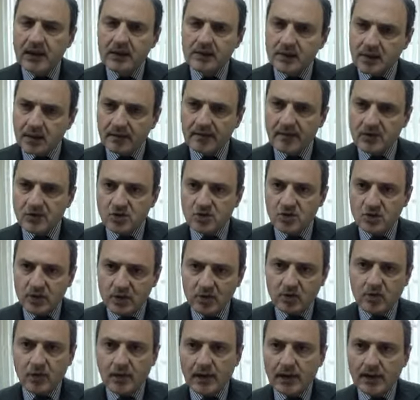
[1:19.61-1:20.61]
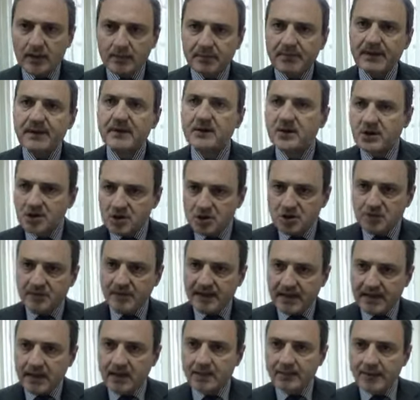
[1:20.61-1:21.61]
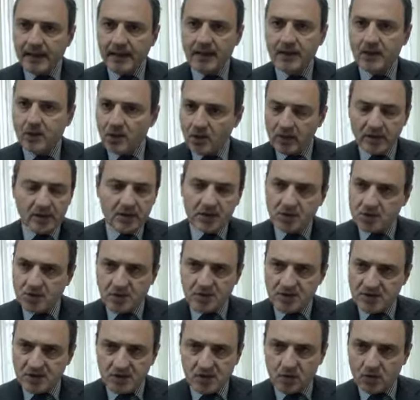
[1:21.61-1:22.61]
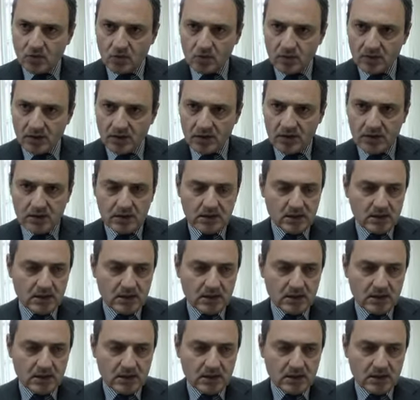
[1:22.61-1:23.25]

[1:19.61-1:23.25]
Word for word: attraverso le quali partecipare meglio le decisioni